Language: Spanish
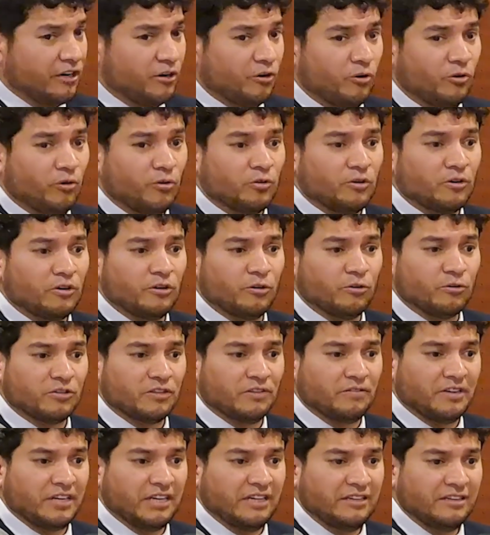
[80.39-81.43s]
con los
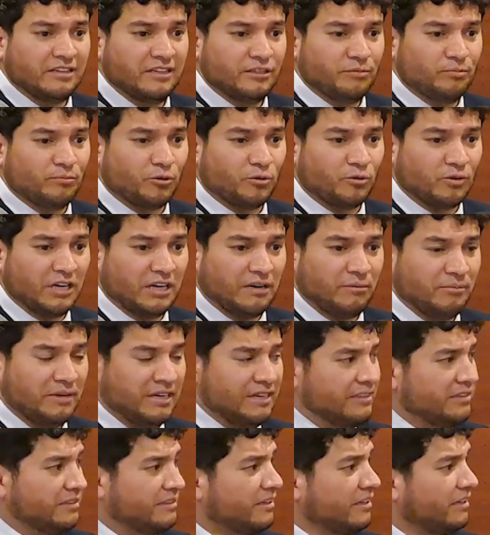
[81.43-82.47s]
diferentes
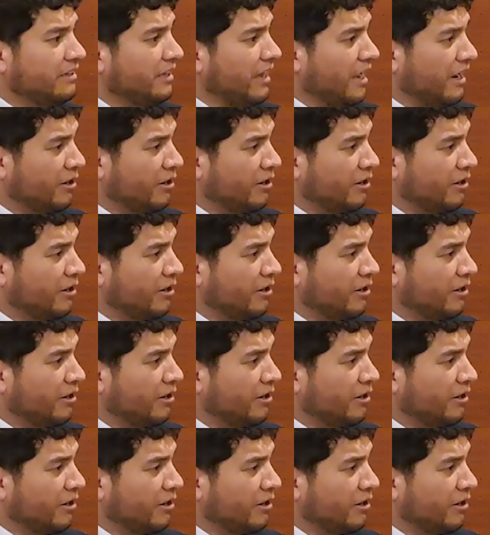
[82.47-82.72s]
programas